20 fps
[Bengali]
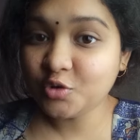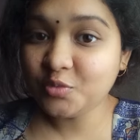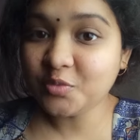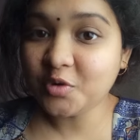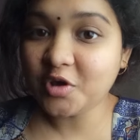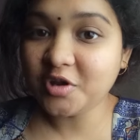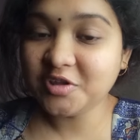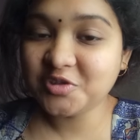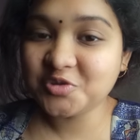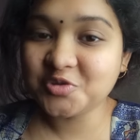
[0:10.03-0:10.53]

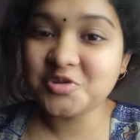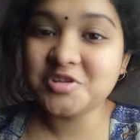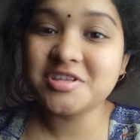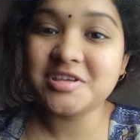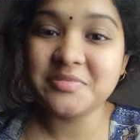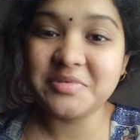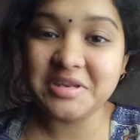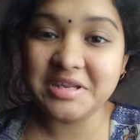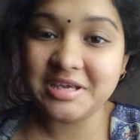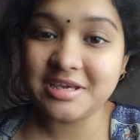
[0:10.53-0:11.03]
মর্নিং স্টুডেন্টস
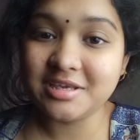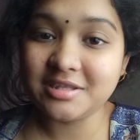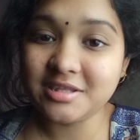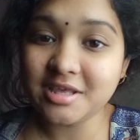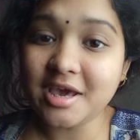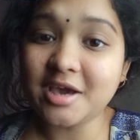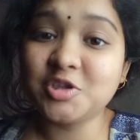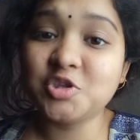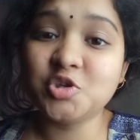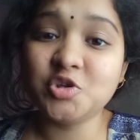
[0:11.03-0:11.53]
আমি নিকিতা
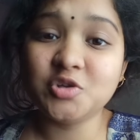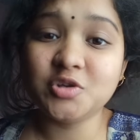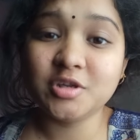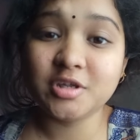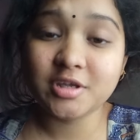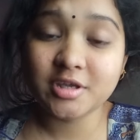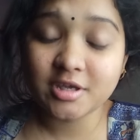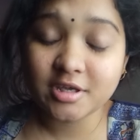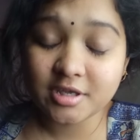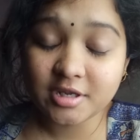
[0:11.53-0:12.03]
একজন
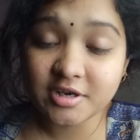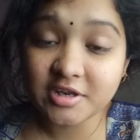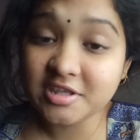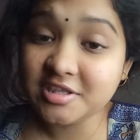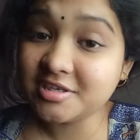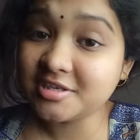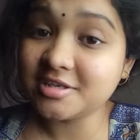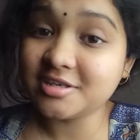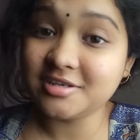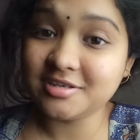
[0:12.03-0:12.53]

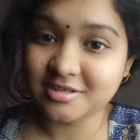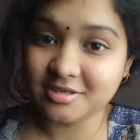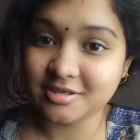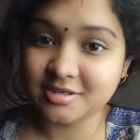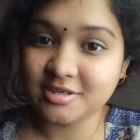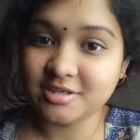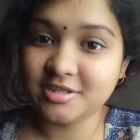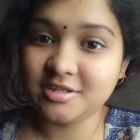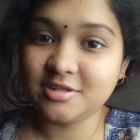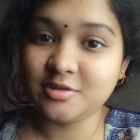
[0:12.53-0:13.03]
রেজিস্টার্ড
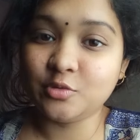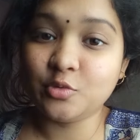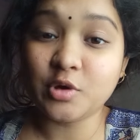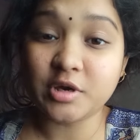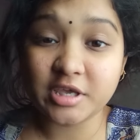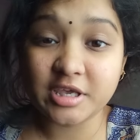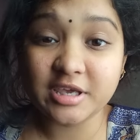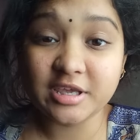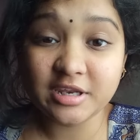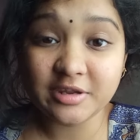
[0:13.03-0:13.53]
নার্স
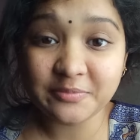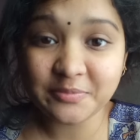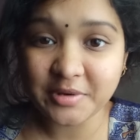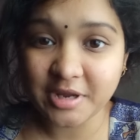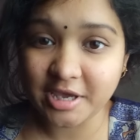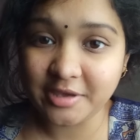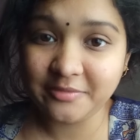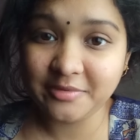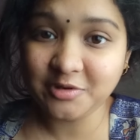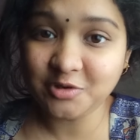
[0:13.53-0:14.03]
ওয়ার্কিং ইন এ
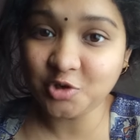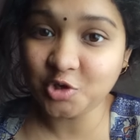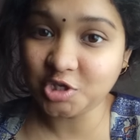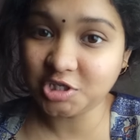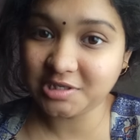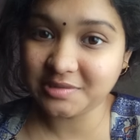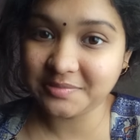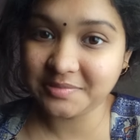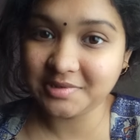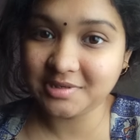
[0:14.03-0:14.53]
প্রাইভেট
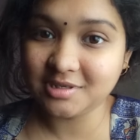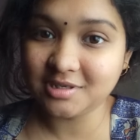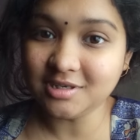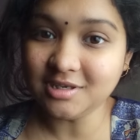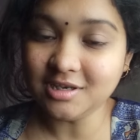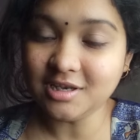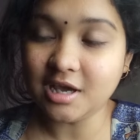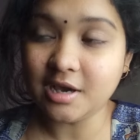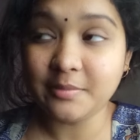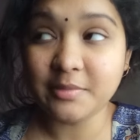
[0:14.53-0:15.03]
হসপিটাল
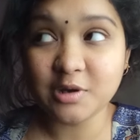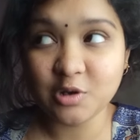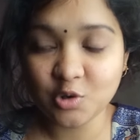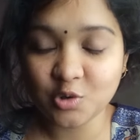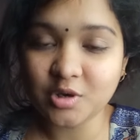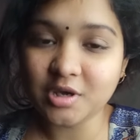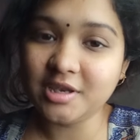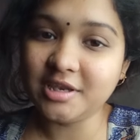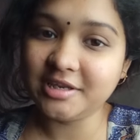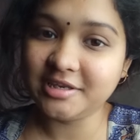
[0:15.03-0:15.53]
আমার
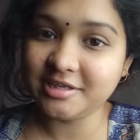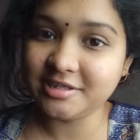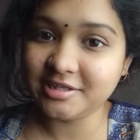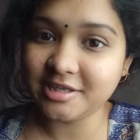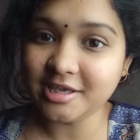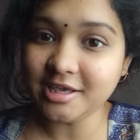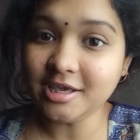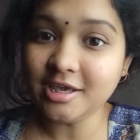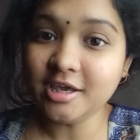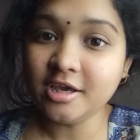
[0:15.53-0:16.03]

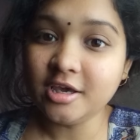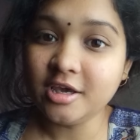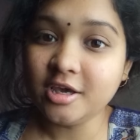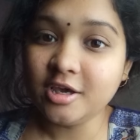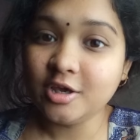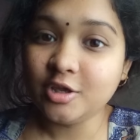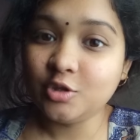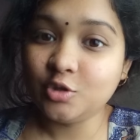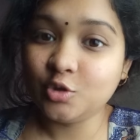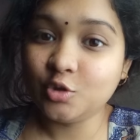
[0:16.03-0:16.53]
লোকালিটিতেই
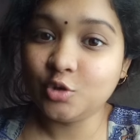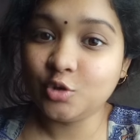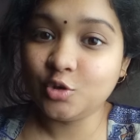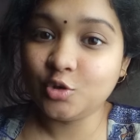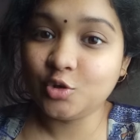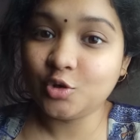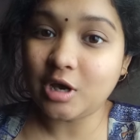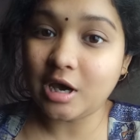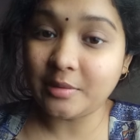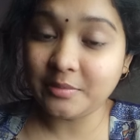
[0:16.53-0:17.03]
তো
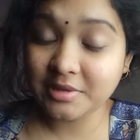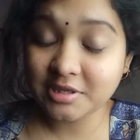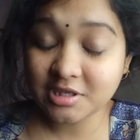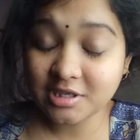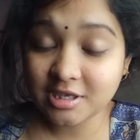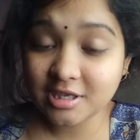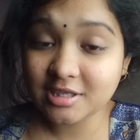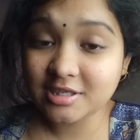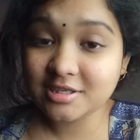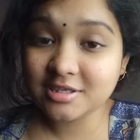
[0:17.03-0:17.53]
আমি
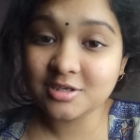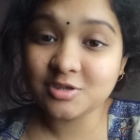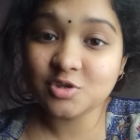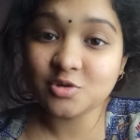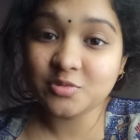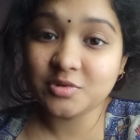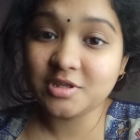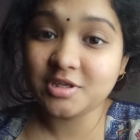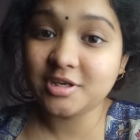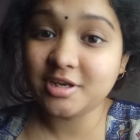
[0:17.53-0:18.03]
এসছি
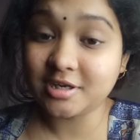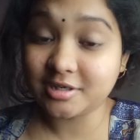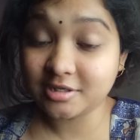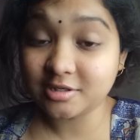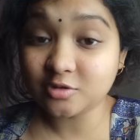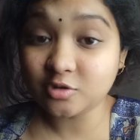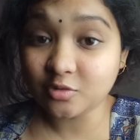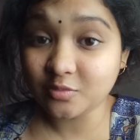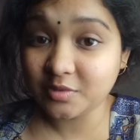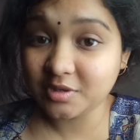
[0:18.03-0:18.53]
তোমাদের
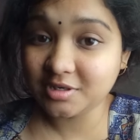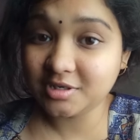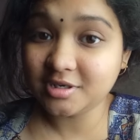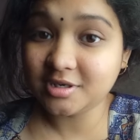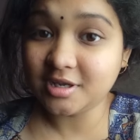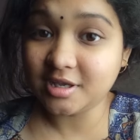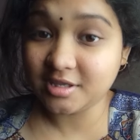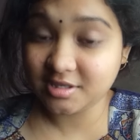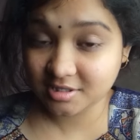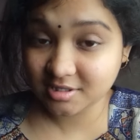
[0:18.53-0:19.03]
একটা কমেন্টের
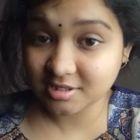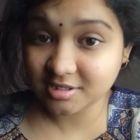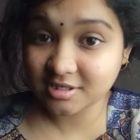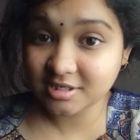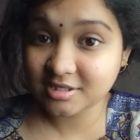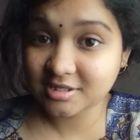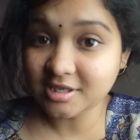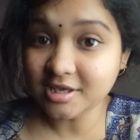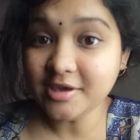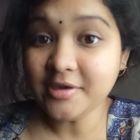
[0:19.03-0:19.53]
অ্যান্সার
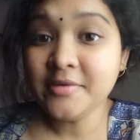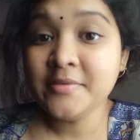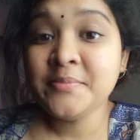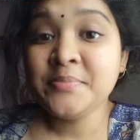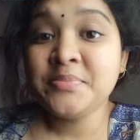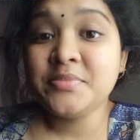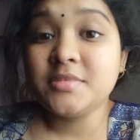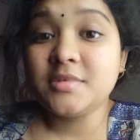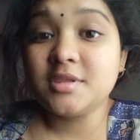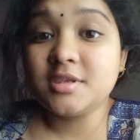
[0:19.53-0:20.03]
দিতে
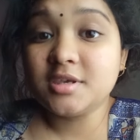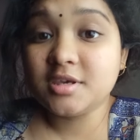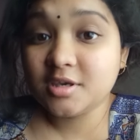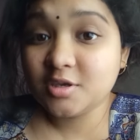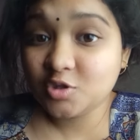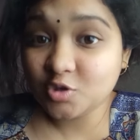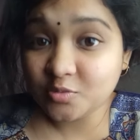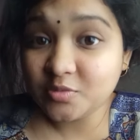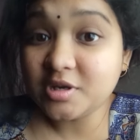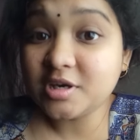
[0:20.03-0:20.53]
যে
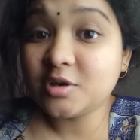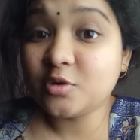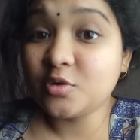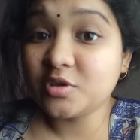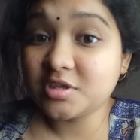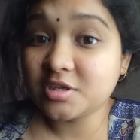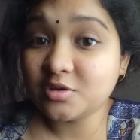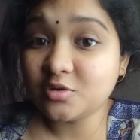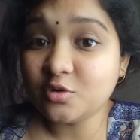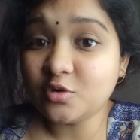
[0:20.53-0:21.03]
তোমরা
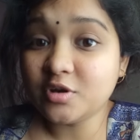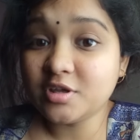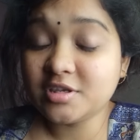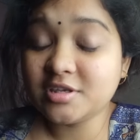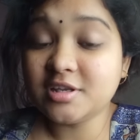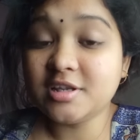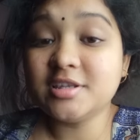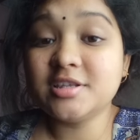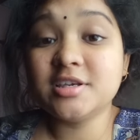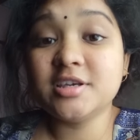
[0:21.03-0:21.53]
কোয়েশ্চেন
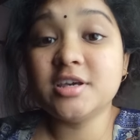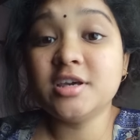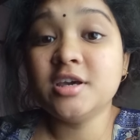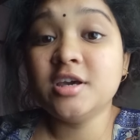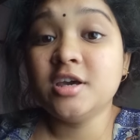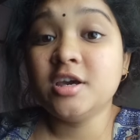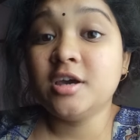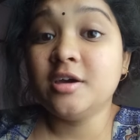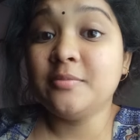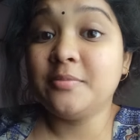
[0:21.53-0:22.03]
করেছিলে যে
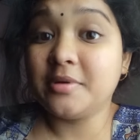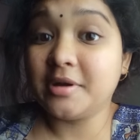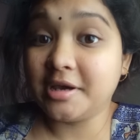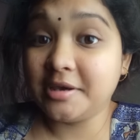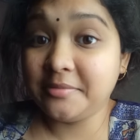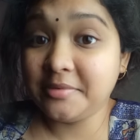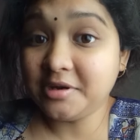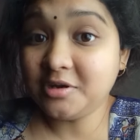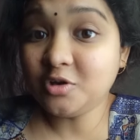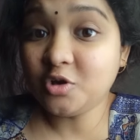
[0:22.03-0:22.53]

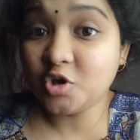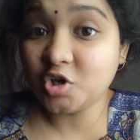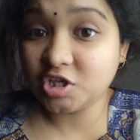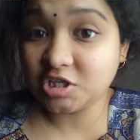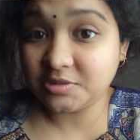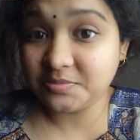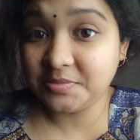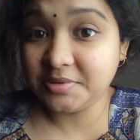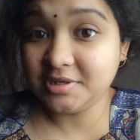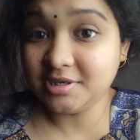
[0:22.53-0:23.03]
প্রাইভেট
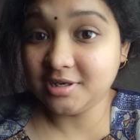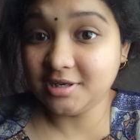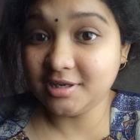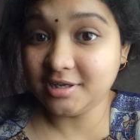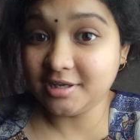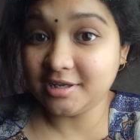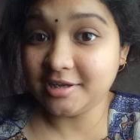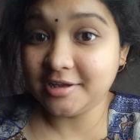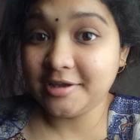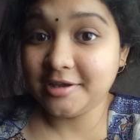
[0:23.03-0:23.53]
হসপিটালে